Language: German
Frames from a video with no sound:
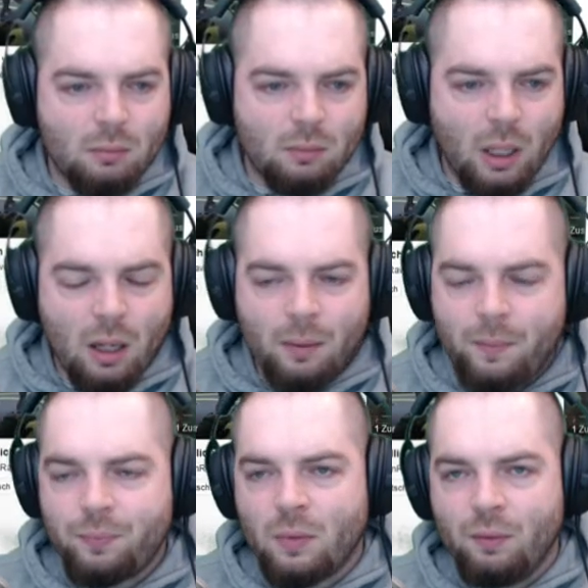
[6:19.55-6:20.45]
ja,
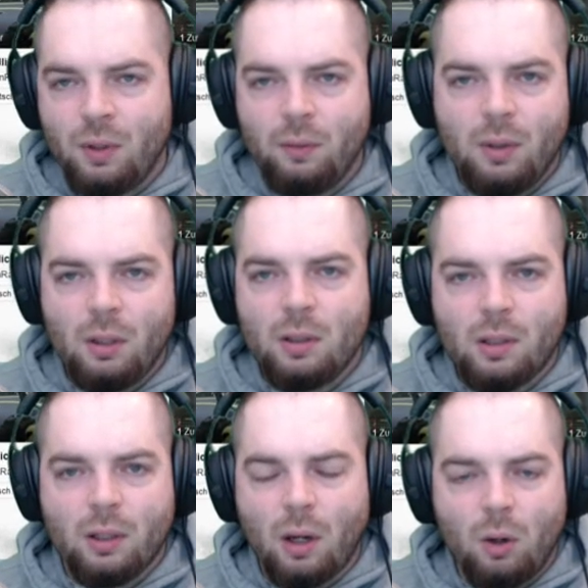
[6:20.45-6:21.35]
wie, wie ist
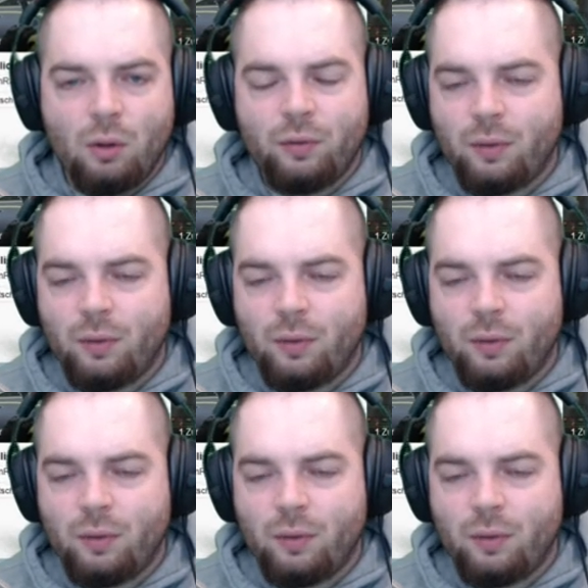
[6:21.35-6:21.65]
er drauf?